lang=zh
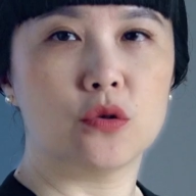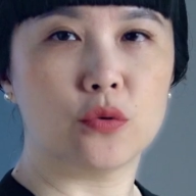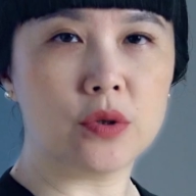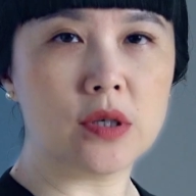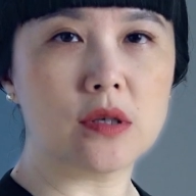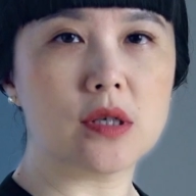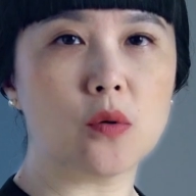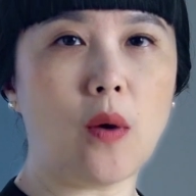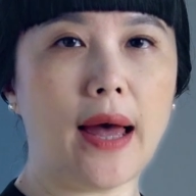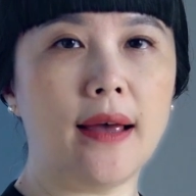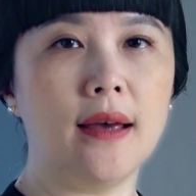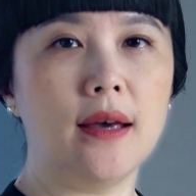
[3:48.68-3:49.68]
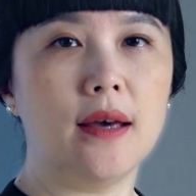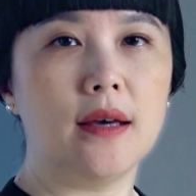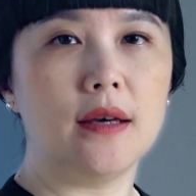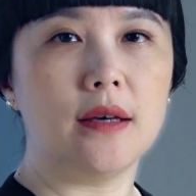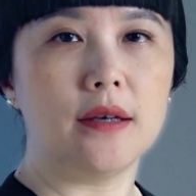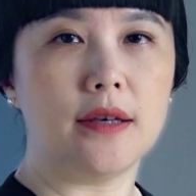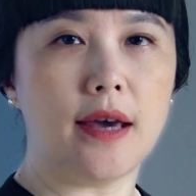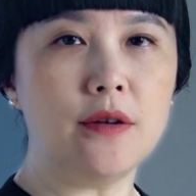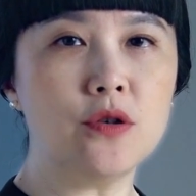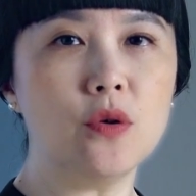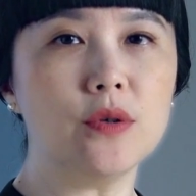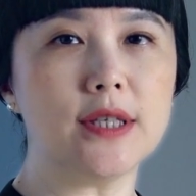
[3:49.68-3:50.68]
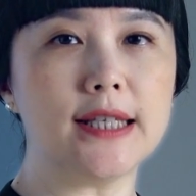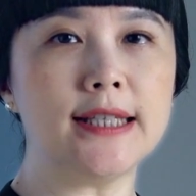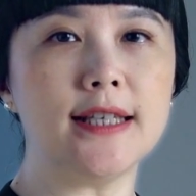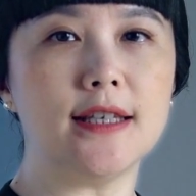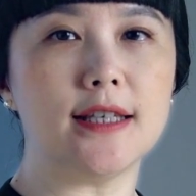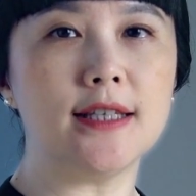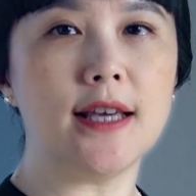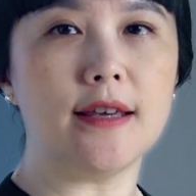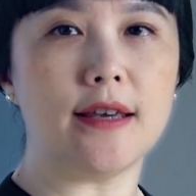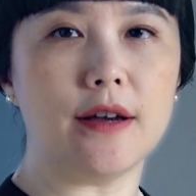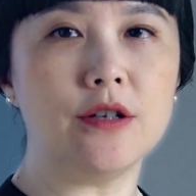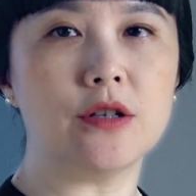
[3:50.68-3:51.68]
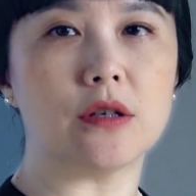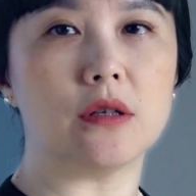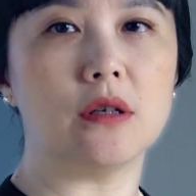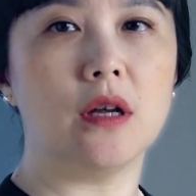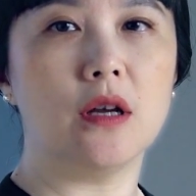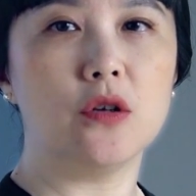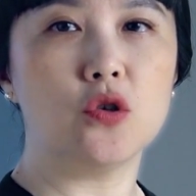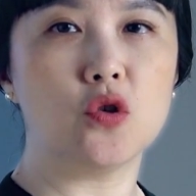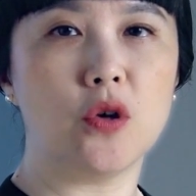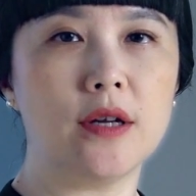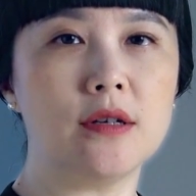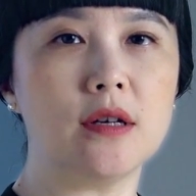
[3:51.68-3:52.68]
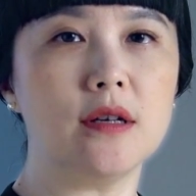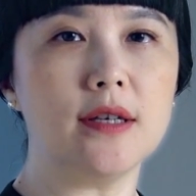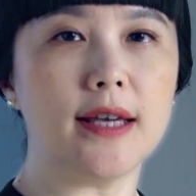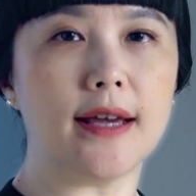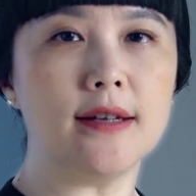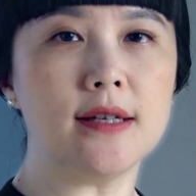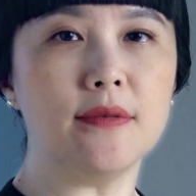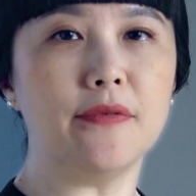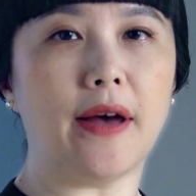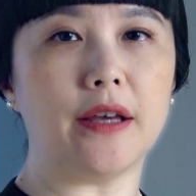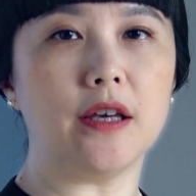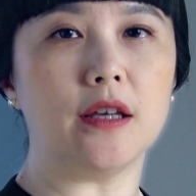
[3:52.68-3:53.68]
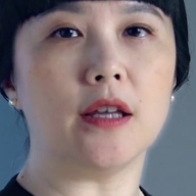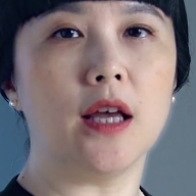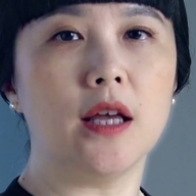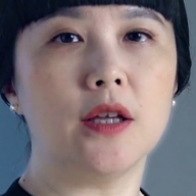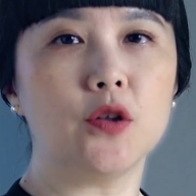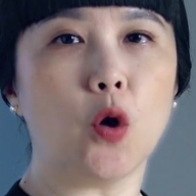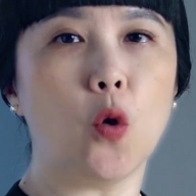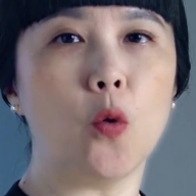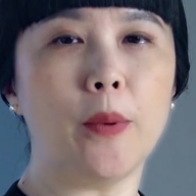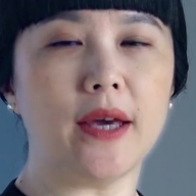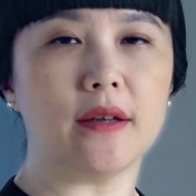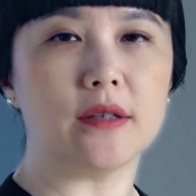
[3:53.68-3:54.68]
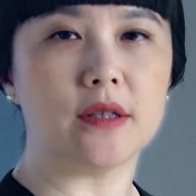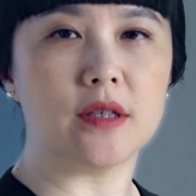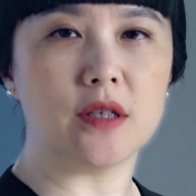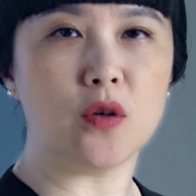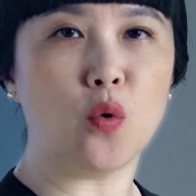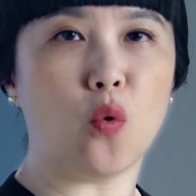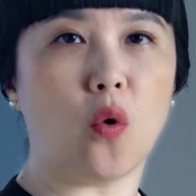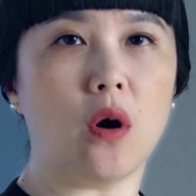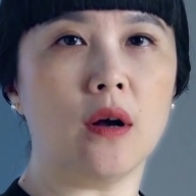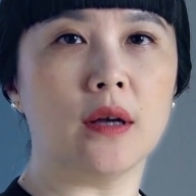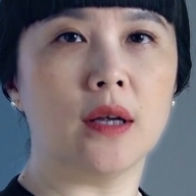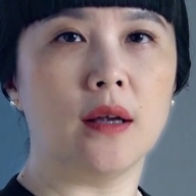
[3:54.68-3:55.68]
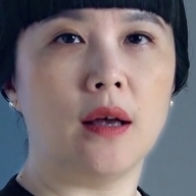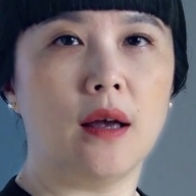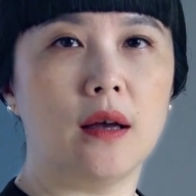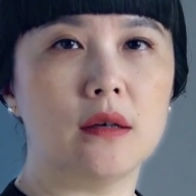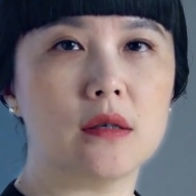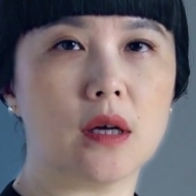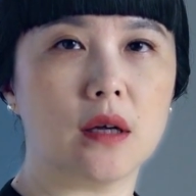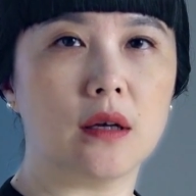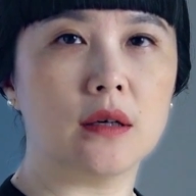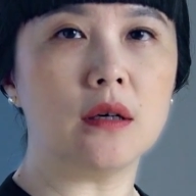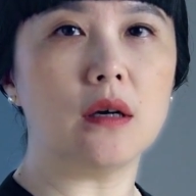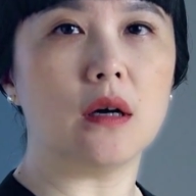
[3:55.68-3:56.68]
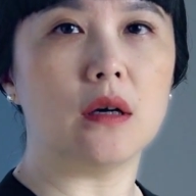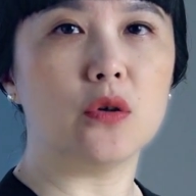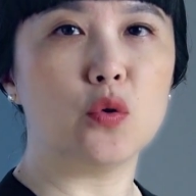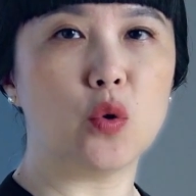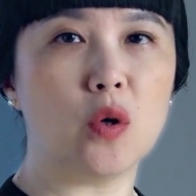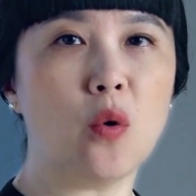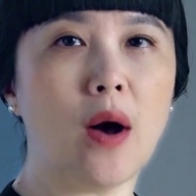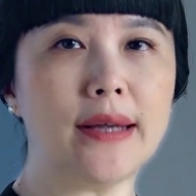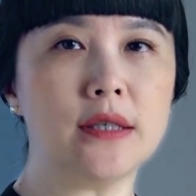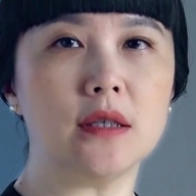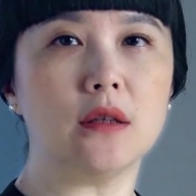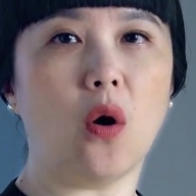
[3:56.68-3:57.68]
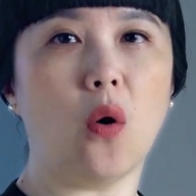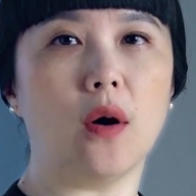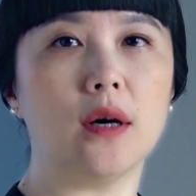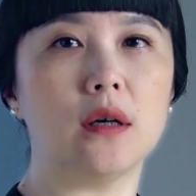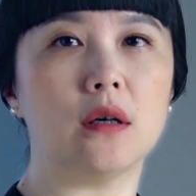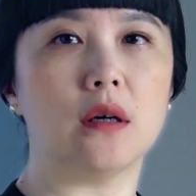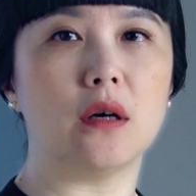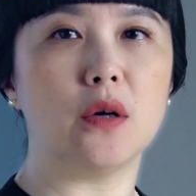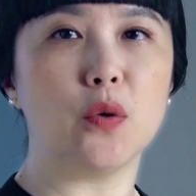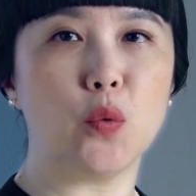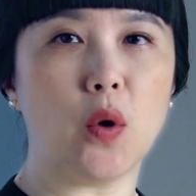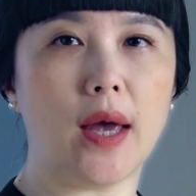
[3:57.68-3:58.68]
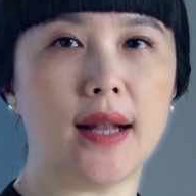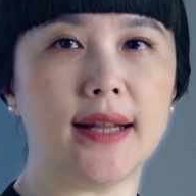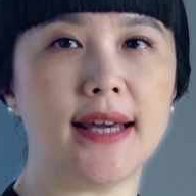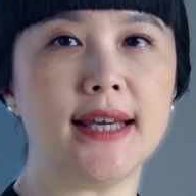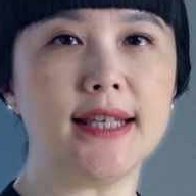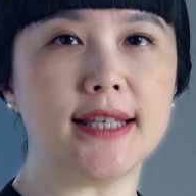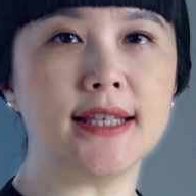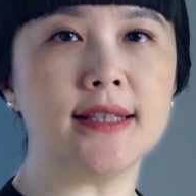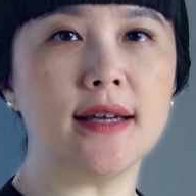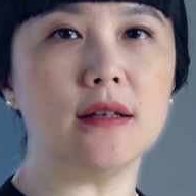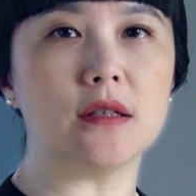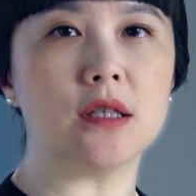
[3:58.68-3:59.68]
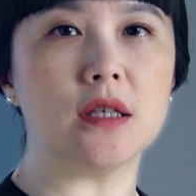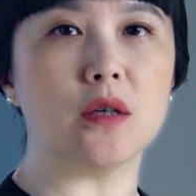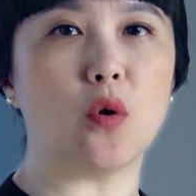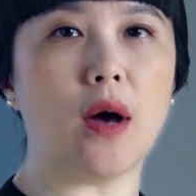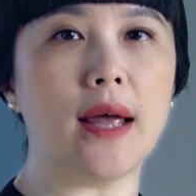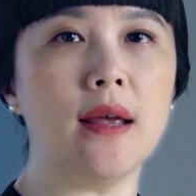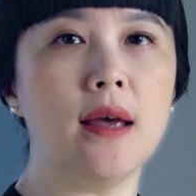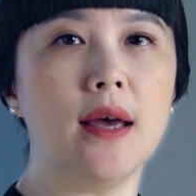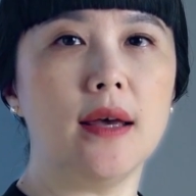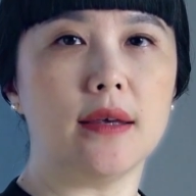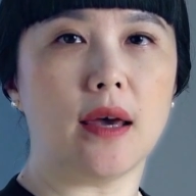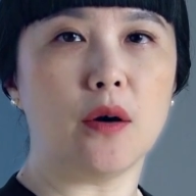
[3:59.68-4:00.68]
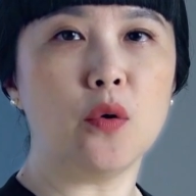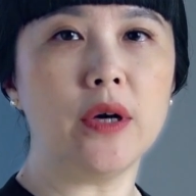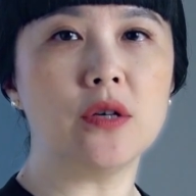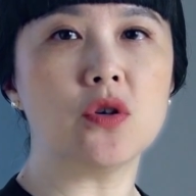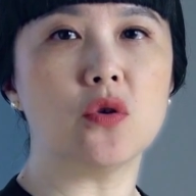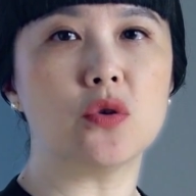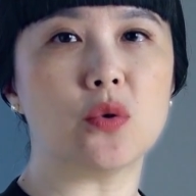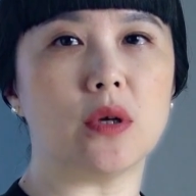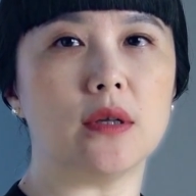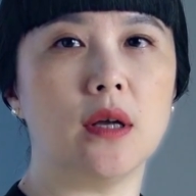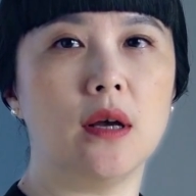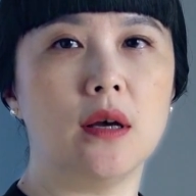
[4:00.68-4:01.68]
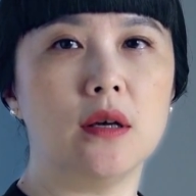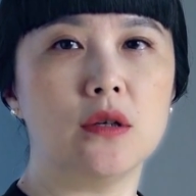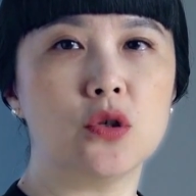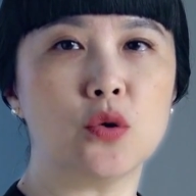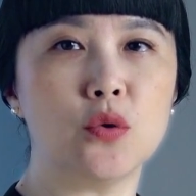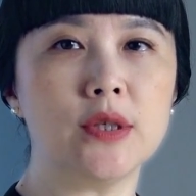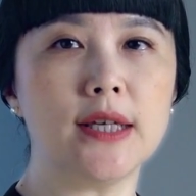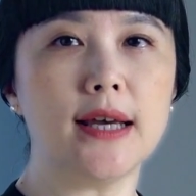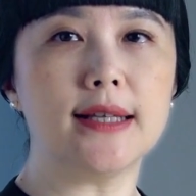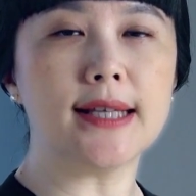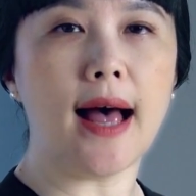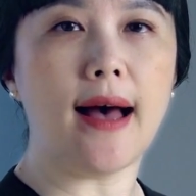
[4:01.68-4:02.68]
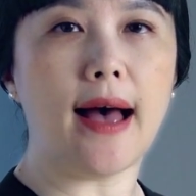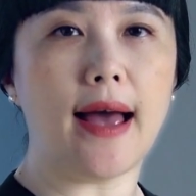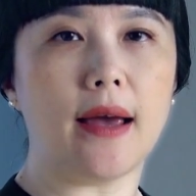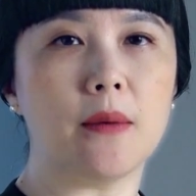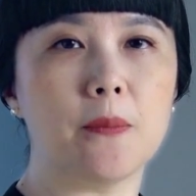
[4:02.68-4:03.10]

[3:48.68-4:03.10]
除此之外，严重急性胰腺炎时，全身炎症反应都被激活。整个循环系统和远离胰腺的器官也会受损，出现障碍，